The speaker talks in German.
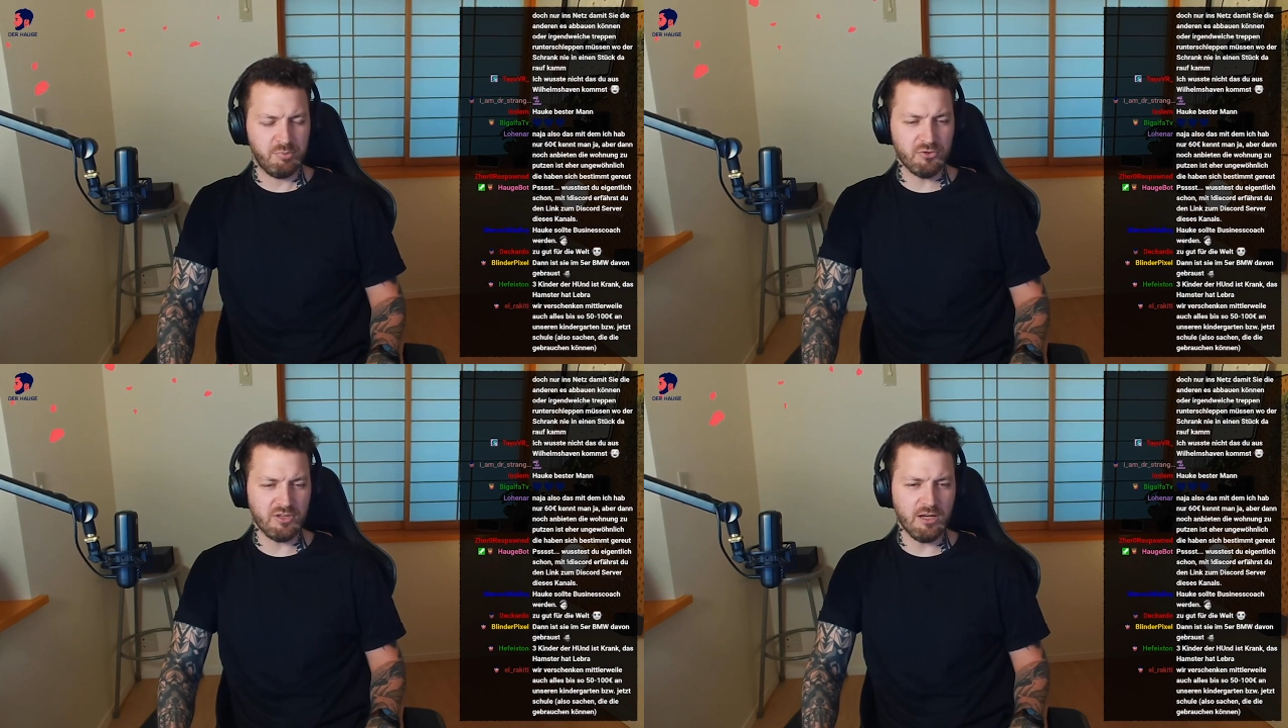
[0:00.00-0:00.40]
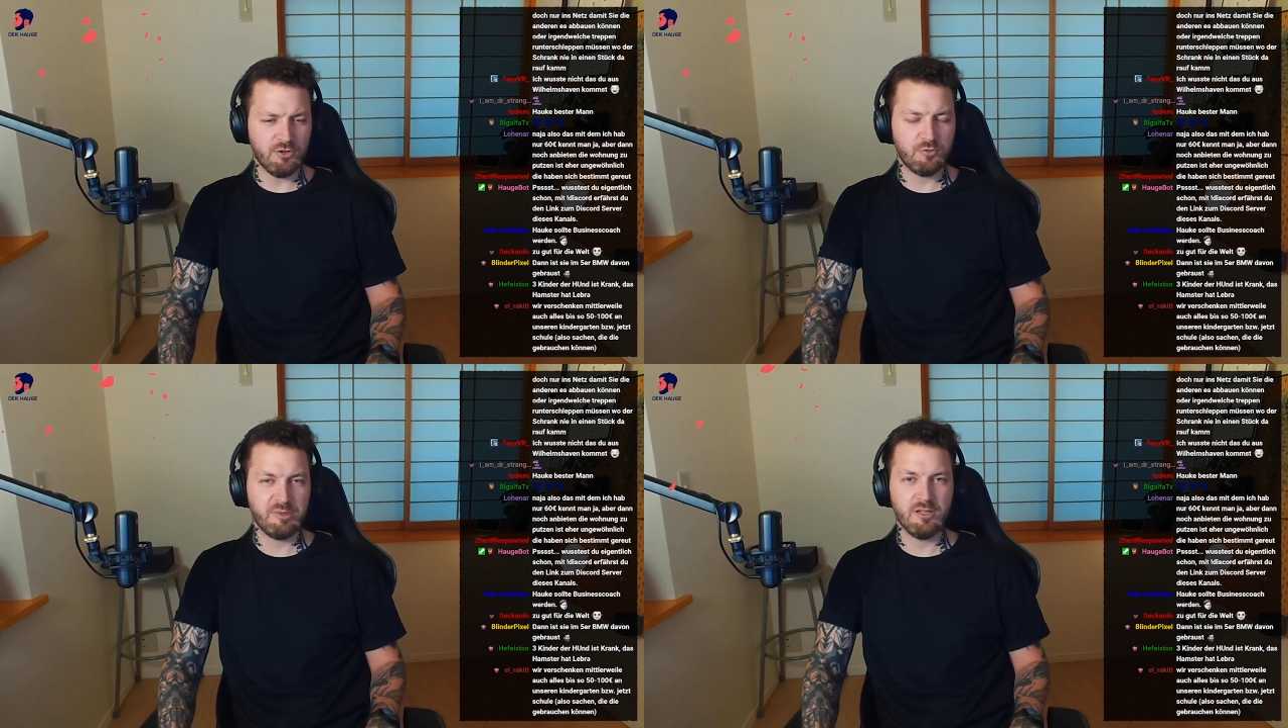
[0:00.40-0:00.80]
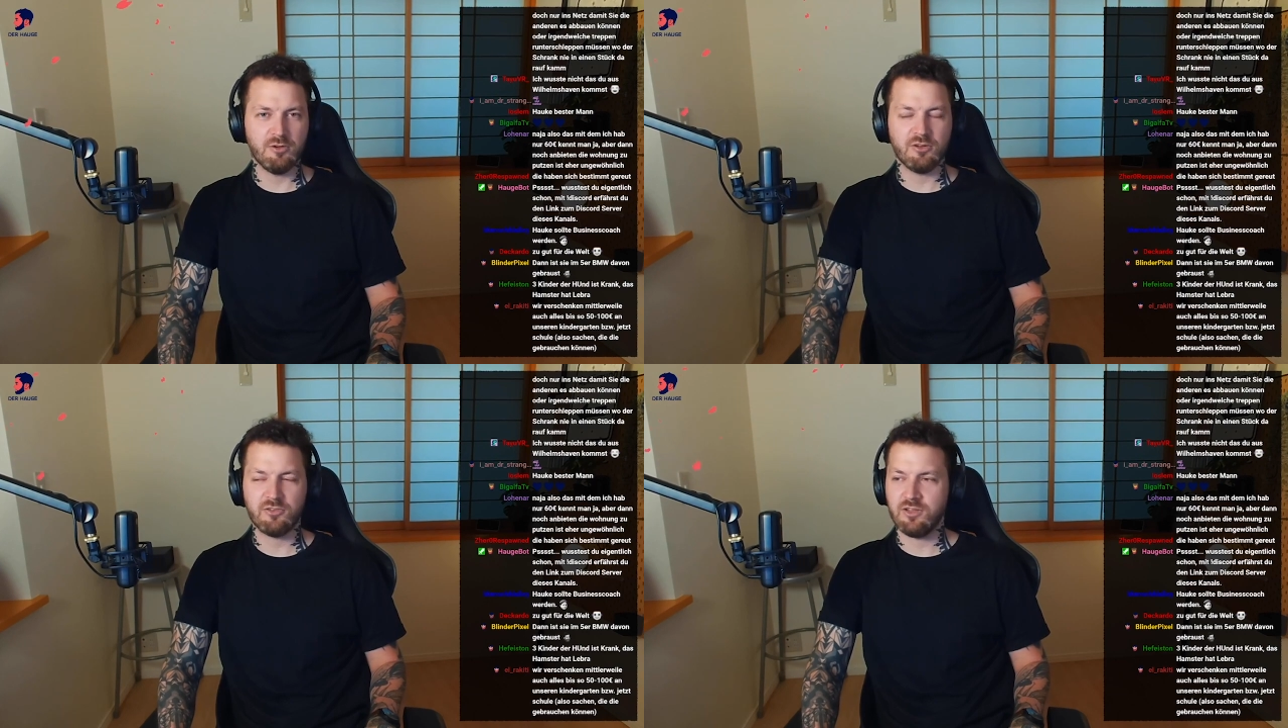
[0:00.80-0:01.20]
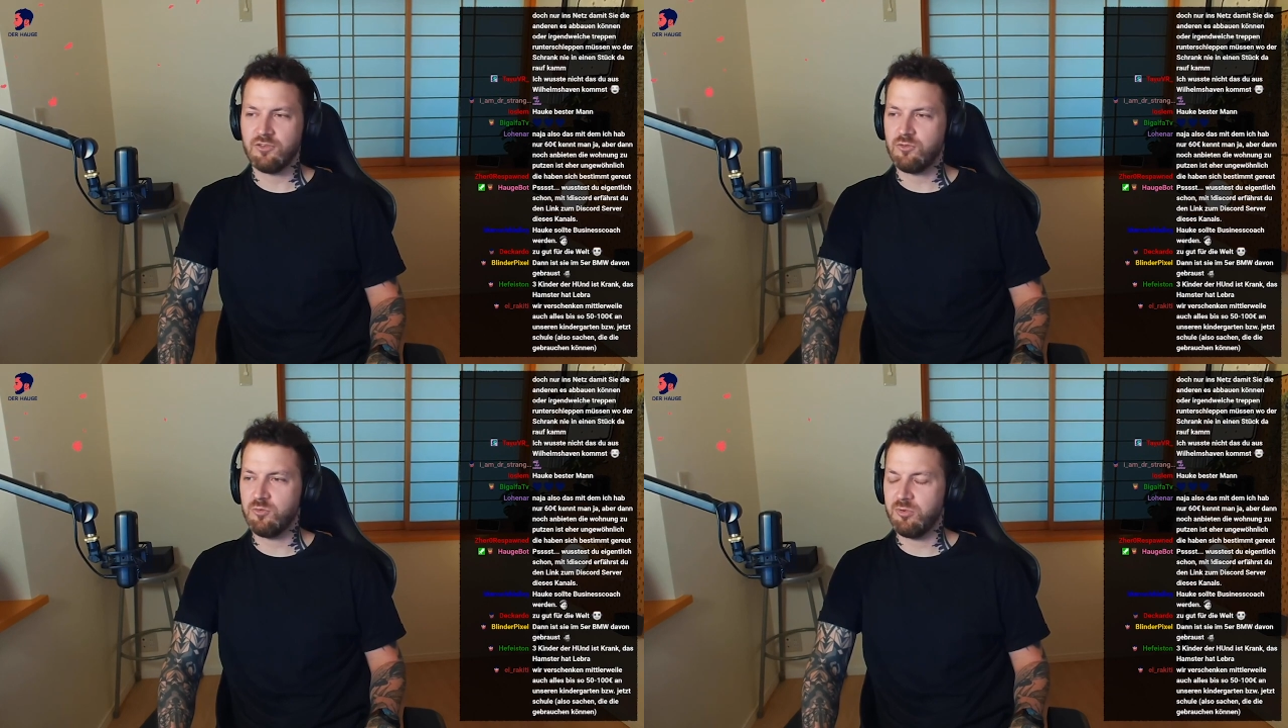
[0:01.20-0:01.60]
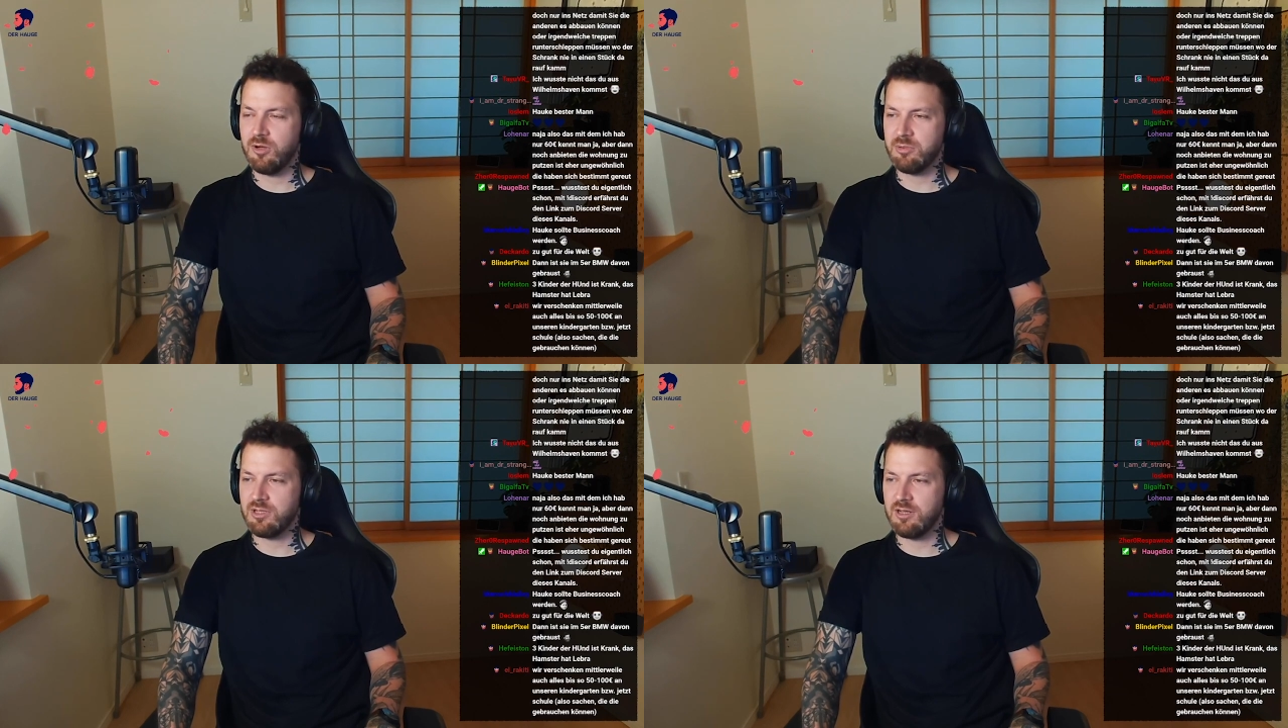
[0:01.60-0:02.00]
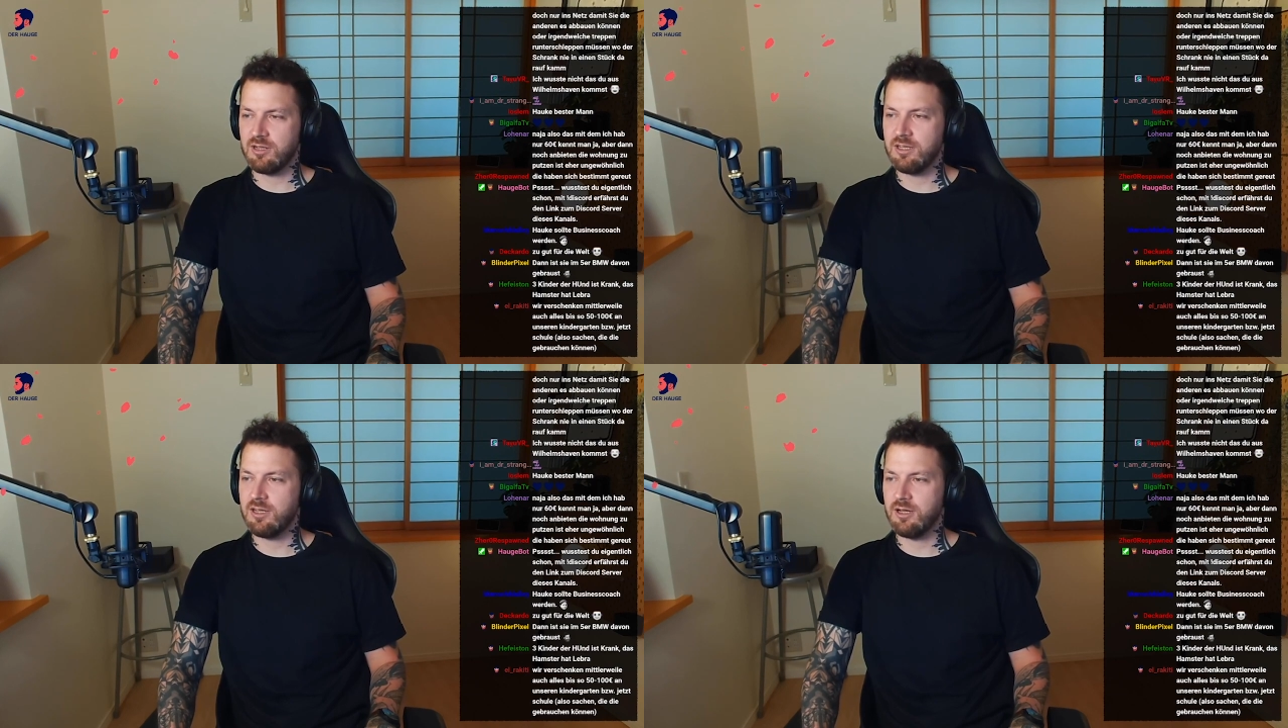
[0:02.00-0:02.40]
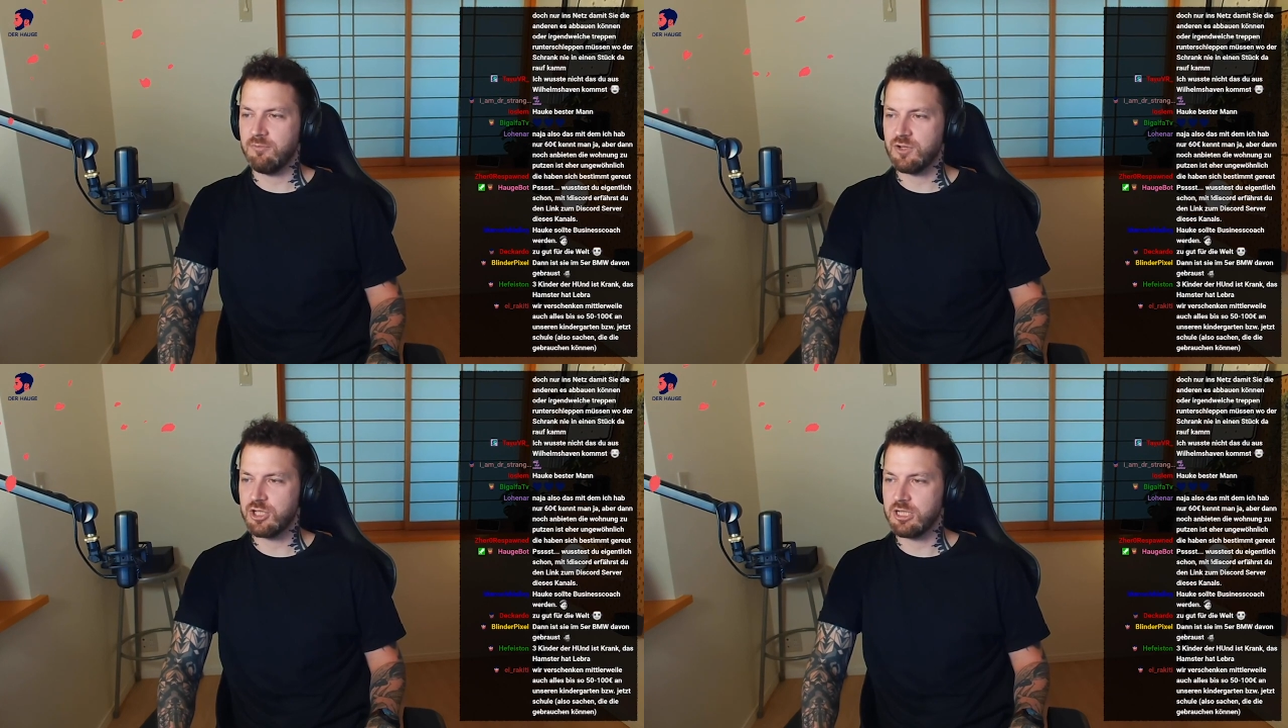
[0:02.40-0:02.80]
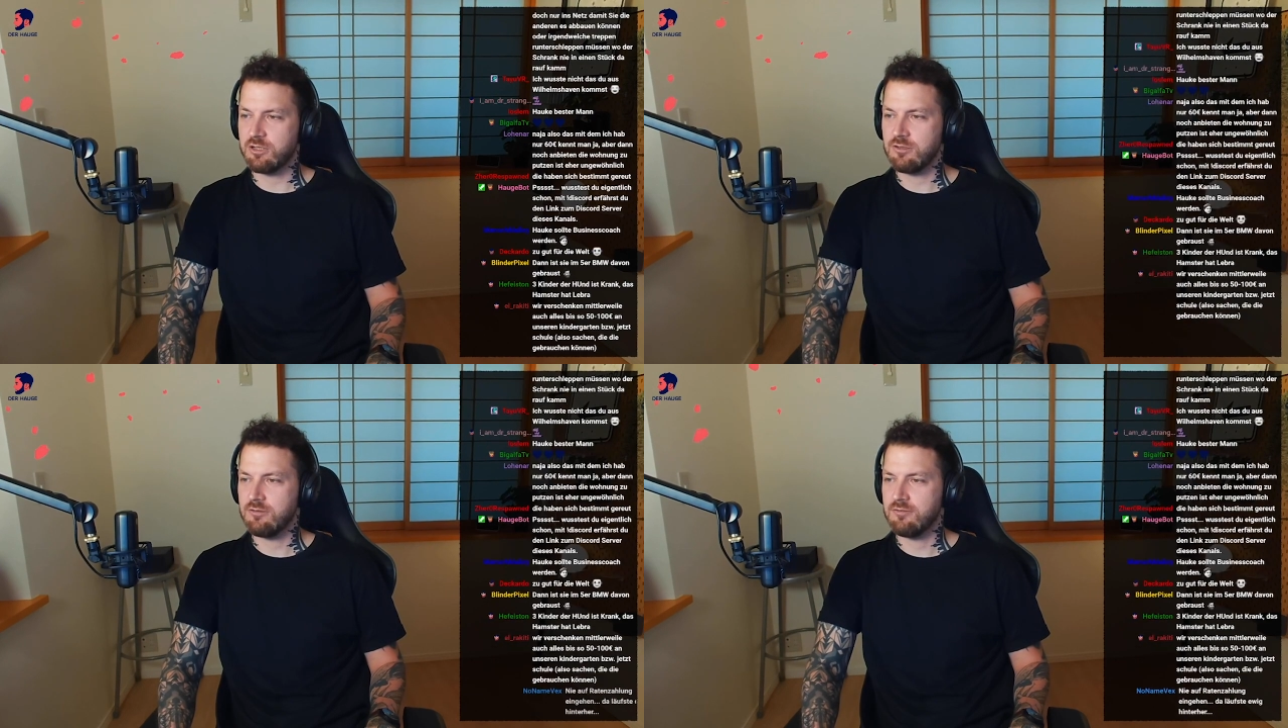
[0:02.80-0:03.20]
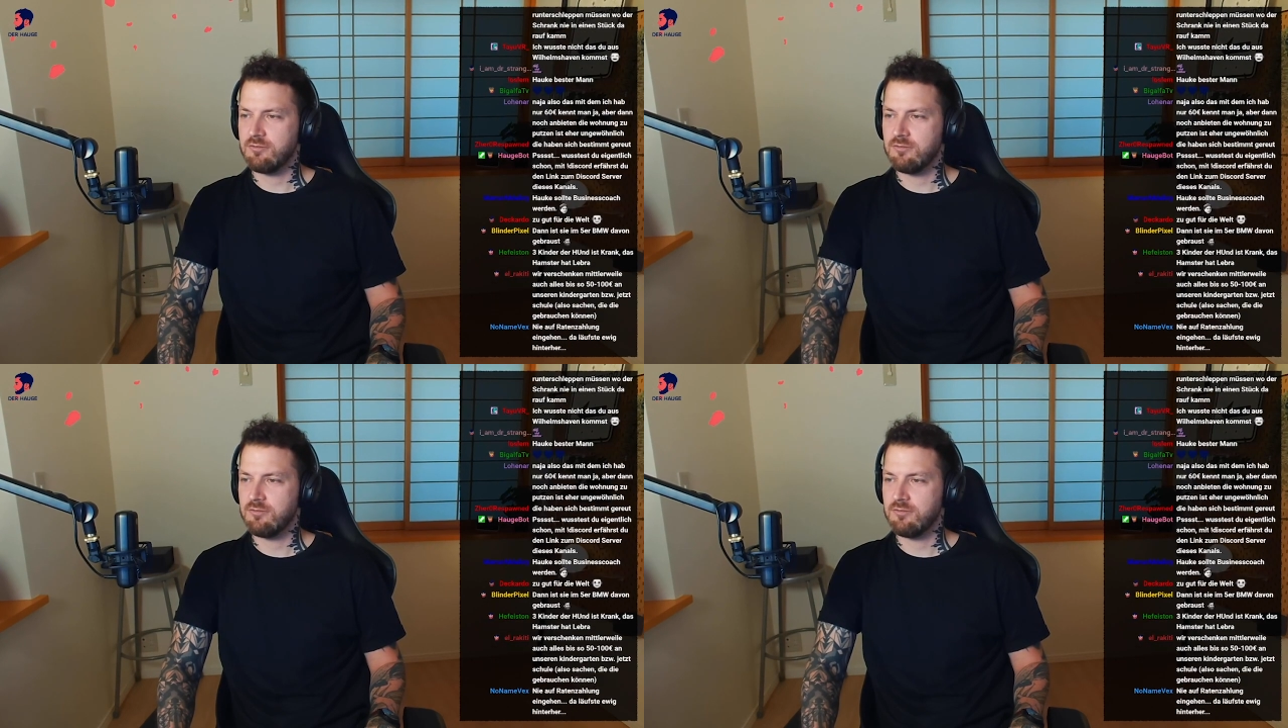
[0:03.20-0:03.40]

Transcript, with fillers: Plus alle Spiele und das ganze Zubehör habe ich dann an Kinderheim verschenkt.